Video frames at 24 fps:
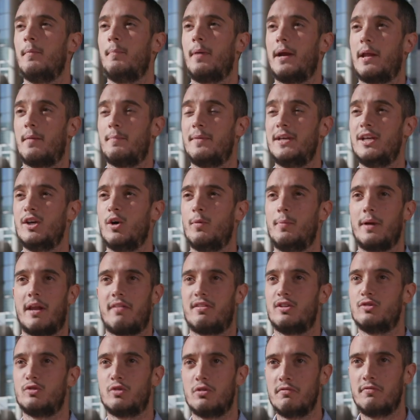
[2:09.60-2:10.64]
Para mí,
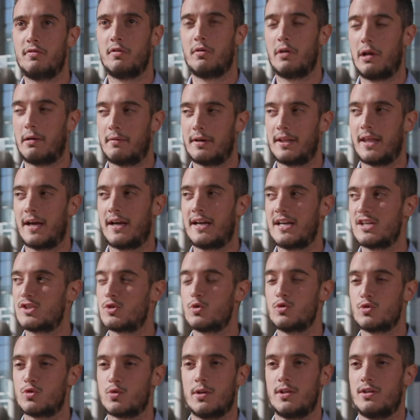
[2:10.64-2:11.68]
Operación Triunfo, la verdad que es
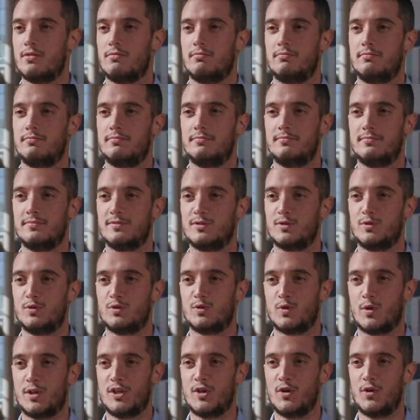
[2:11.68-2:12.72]
un sueño. Es un
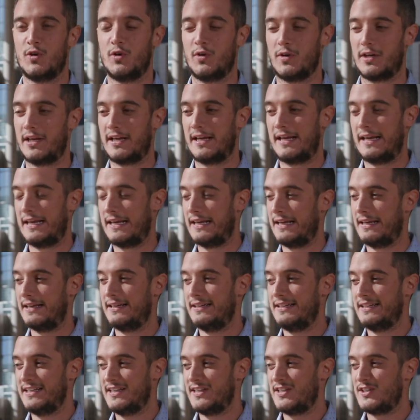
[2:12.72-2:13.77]
sueño que
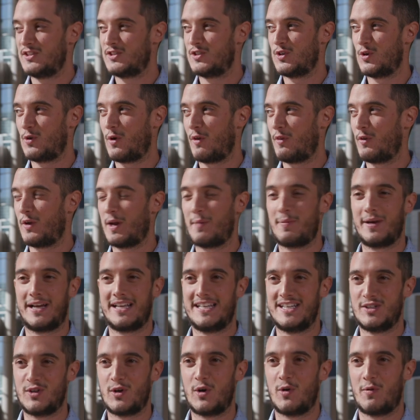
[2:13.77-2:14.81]
yo cuando era
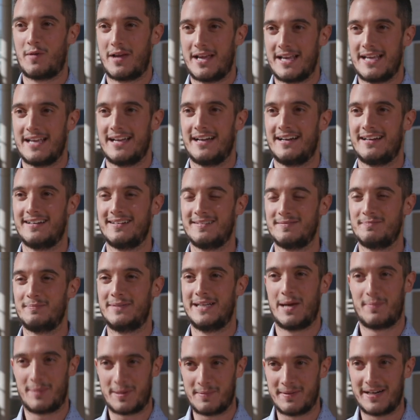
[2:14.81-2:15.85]
pequeñito lo veía,
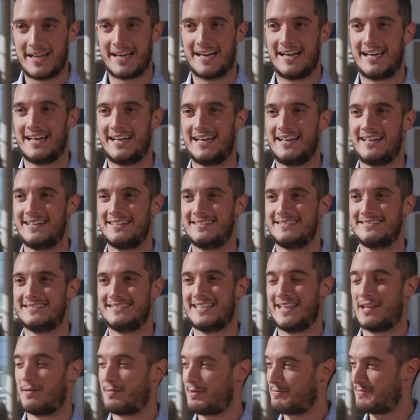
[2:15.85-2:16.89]
vi la primera gala
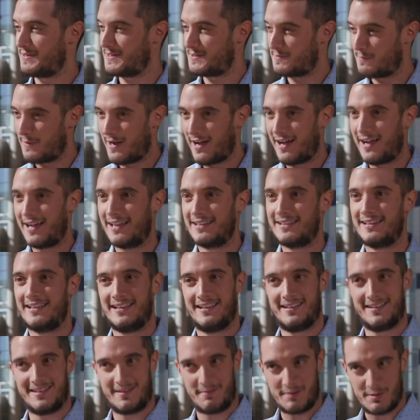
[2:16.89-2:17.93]
de David Bisbal,
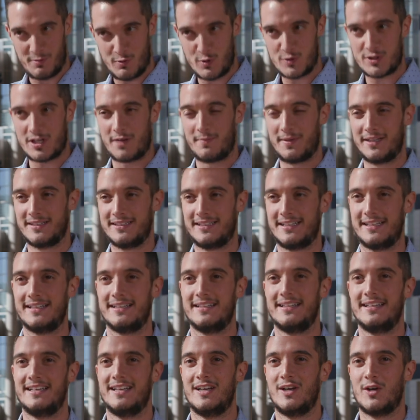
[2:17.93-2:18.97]
de David Bustamante,
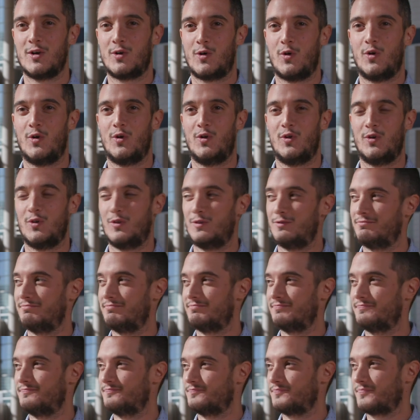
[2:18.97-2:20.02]

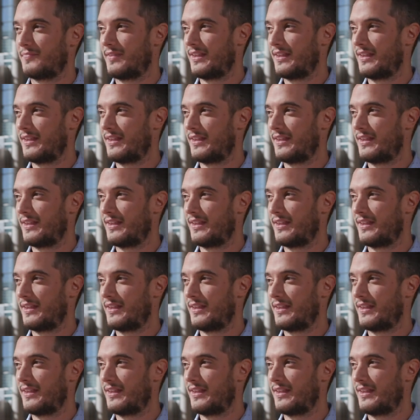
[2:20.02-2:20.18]
con